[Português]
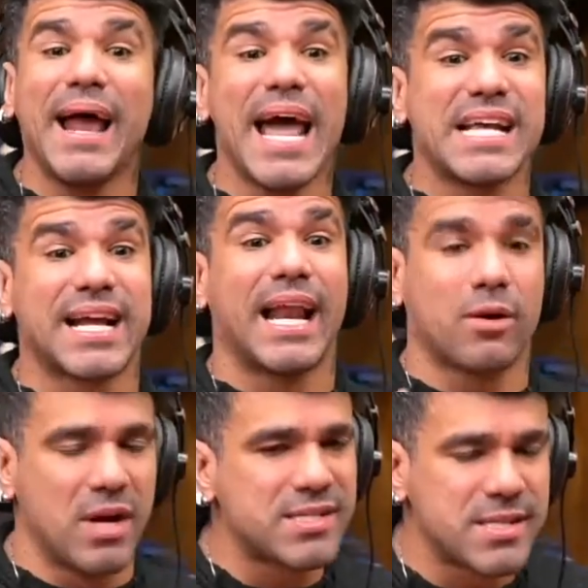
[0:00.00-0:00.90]
Mas beleza, a
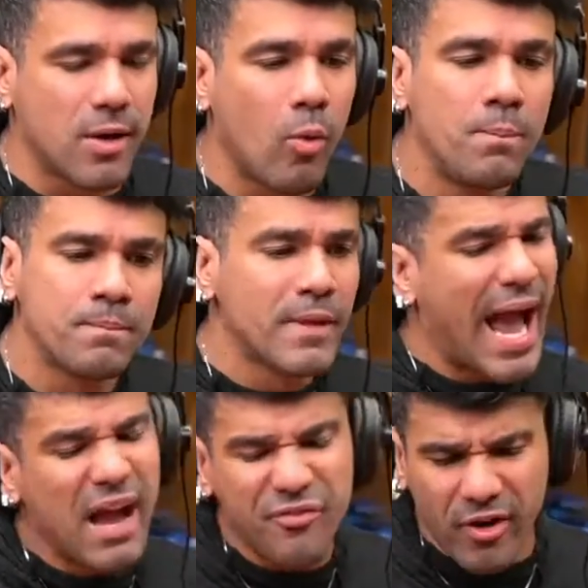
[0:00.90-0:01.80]
galera conheceu.
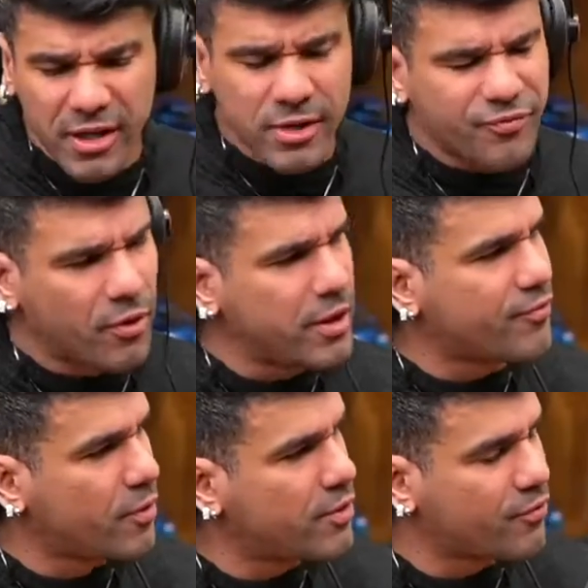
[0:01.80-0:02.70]
Aí foi indo, foi
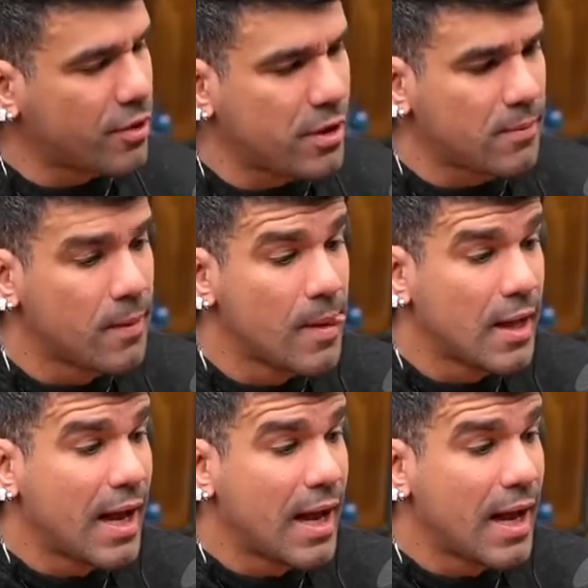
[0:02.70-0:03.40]
indo, foi indo, foi indo.